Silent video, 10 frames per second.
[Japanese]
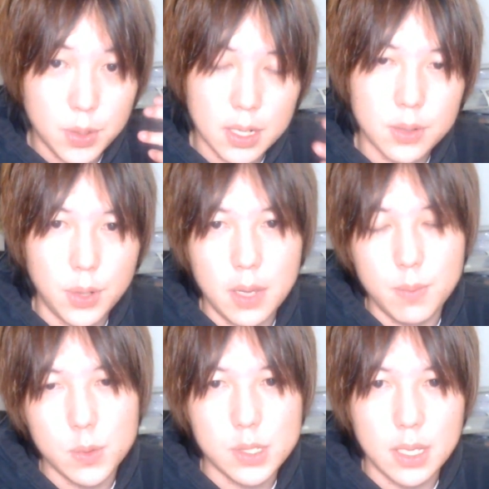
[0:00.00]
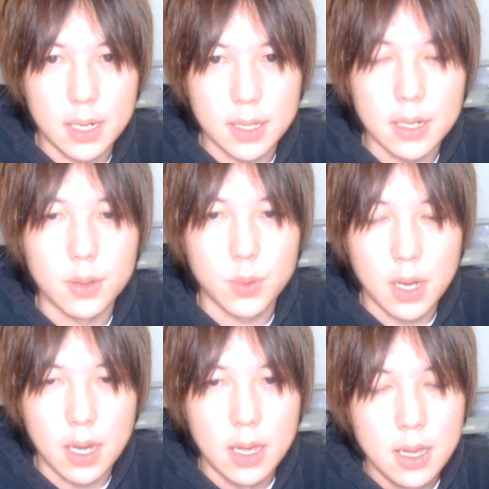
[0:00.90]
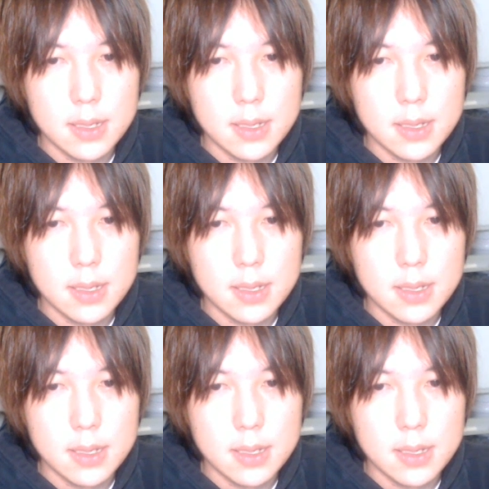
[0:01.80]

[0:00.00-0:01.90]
からクレームをつけられたりとか